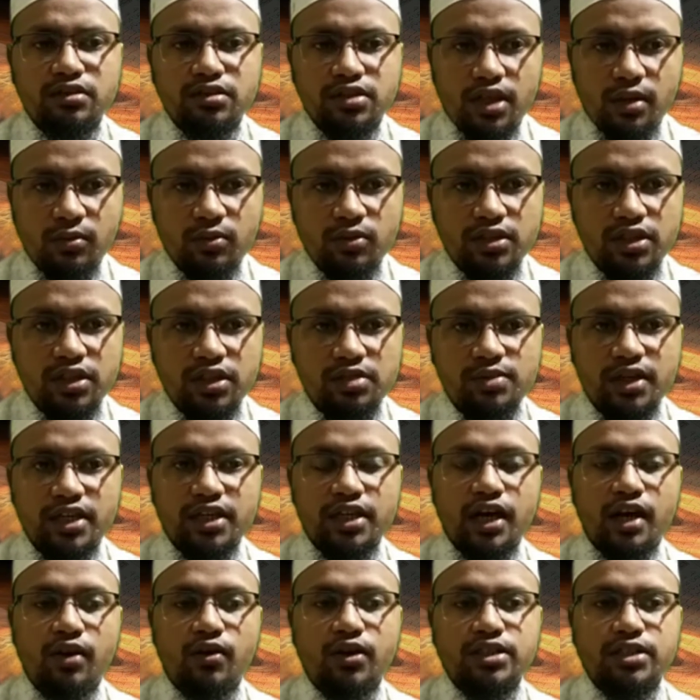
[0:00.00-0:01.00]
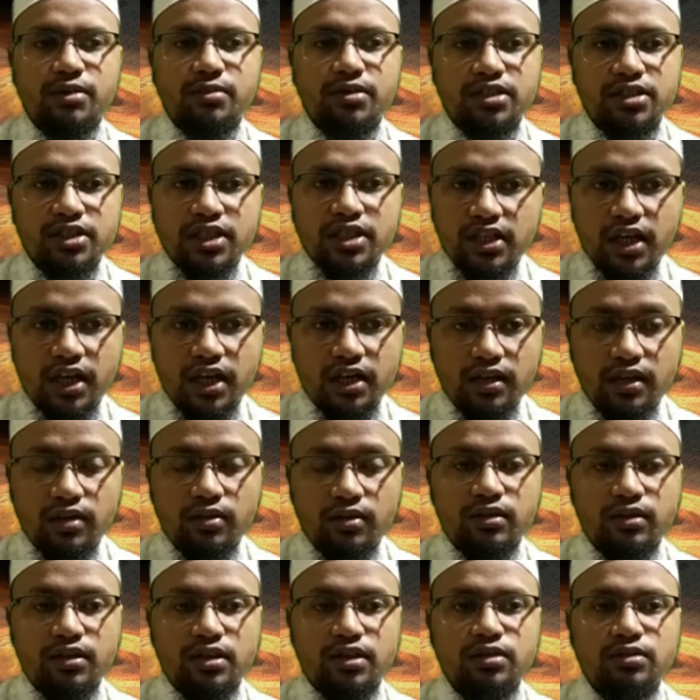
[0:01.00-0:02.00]
সামুদ্রিক প্রাণী খাওয়া যাবে সেটা কাঁকড়া
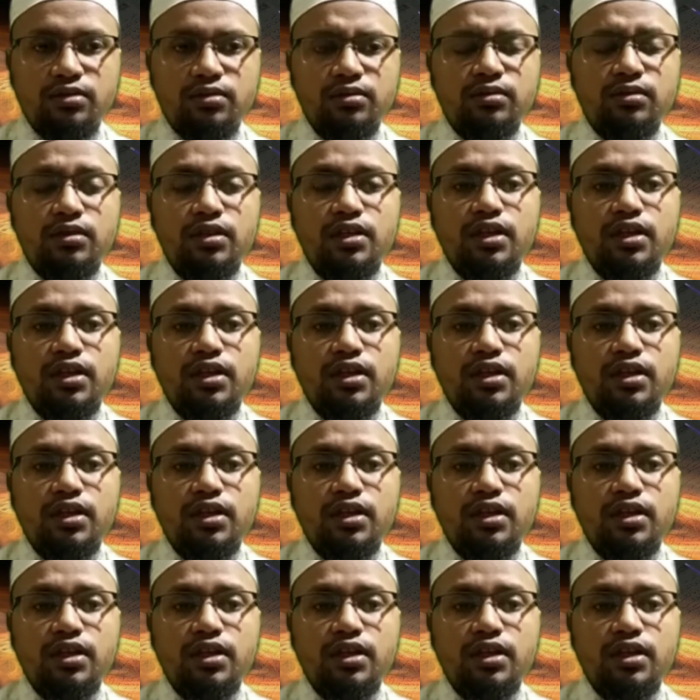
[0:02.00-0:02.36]
হোক কিন্তু